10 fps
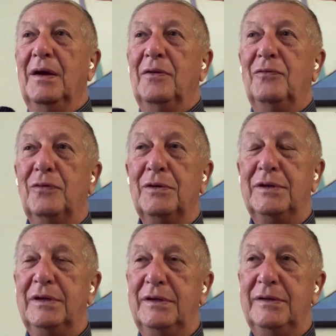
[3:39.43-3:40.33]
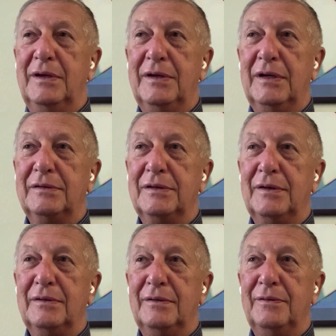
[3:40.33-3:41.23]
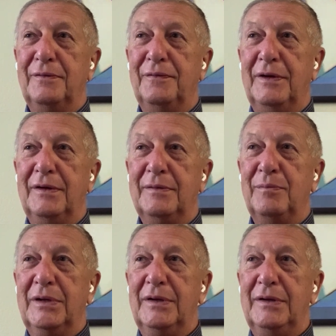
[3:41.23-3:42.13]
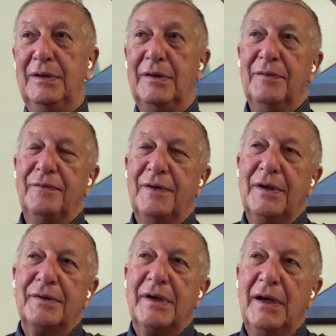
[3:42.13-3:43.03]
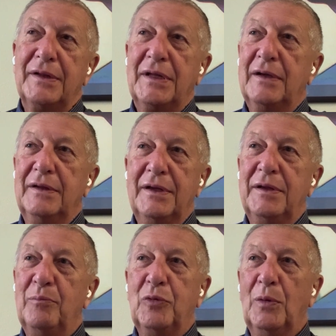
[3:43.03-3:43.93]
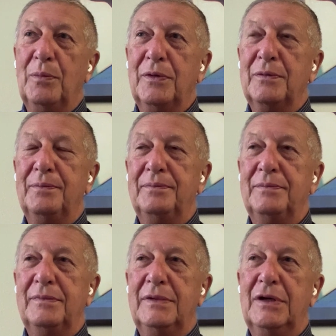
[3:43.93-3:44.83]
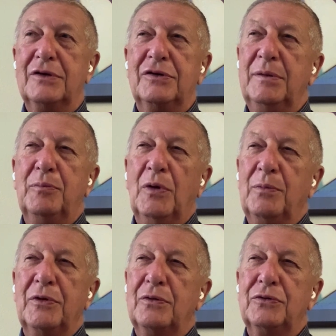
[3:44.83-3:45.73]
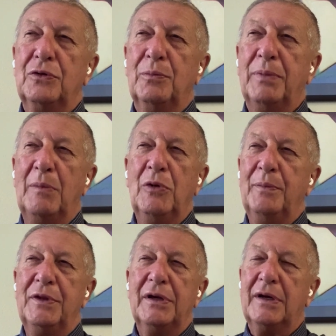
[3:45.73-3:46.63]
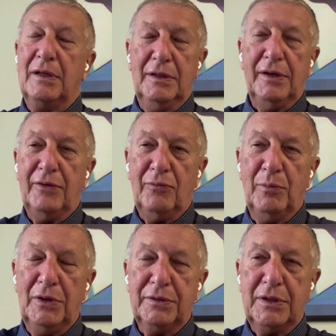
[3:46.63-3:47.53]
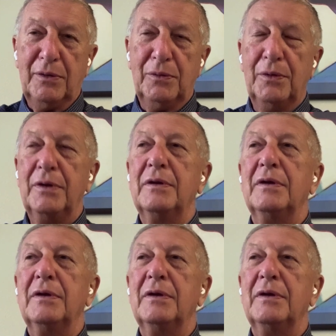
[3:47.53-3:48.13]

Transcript: Вот, и директор э, ФСБ или ФСК тогда, не помню. Даже не помню кто. По-моему, Николаев был такой.